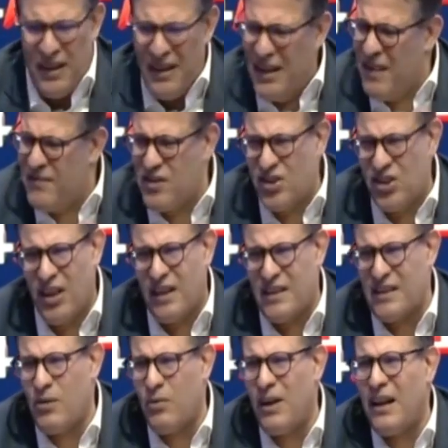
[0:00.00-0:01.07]
نفس الشيء
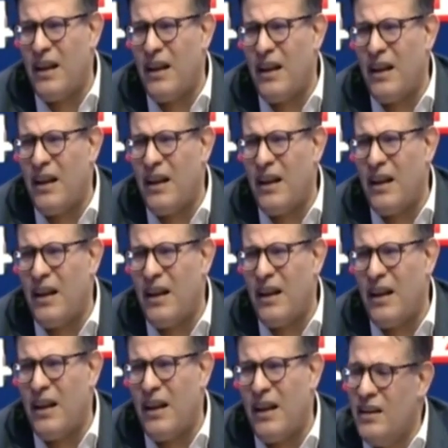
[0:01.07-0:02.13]
تصور أنا
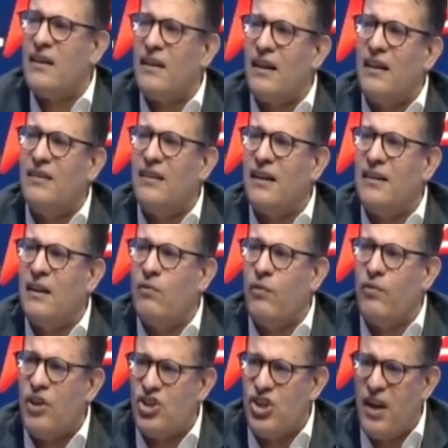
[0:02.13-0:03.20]
التوانسة قد يختلفوا
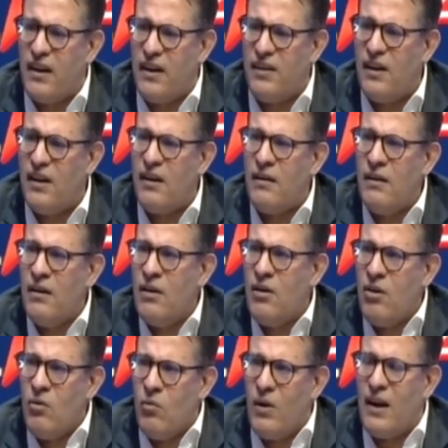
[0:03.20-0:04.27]
في أشياء كثيرة
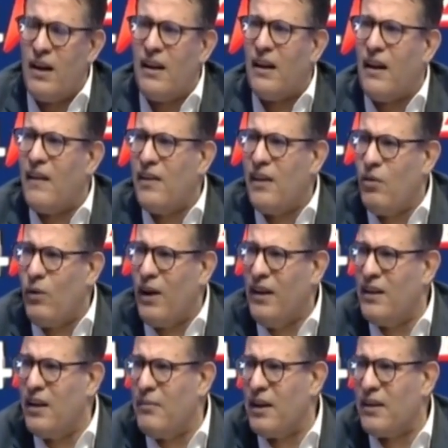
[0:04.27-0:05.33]
ولكن القضية
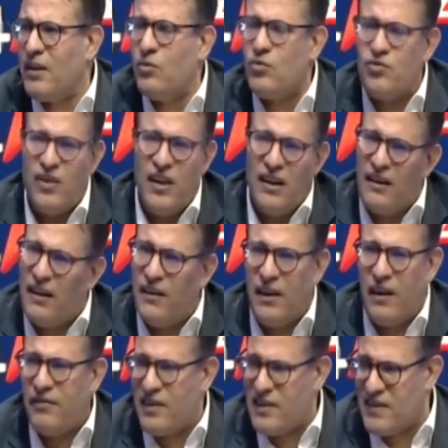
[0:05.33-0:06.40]
الوحيدة اللي ما يختلفوش فيها القضية
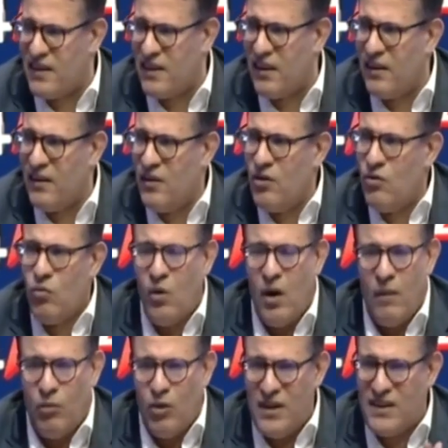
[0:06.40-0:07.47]
الفلسطينية
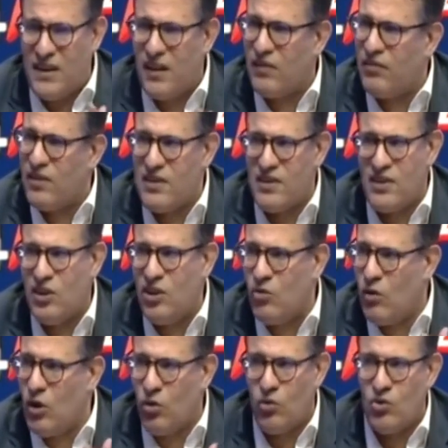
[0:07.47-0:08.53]
ومناصرة فلسطين
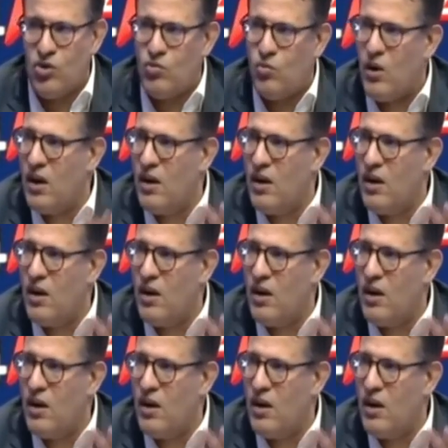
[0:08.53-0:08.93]
والقدس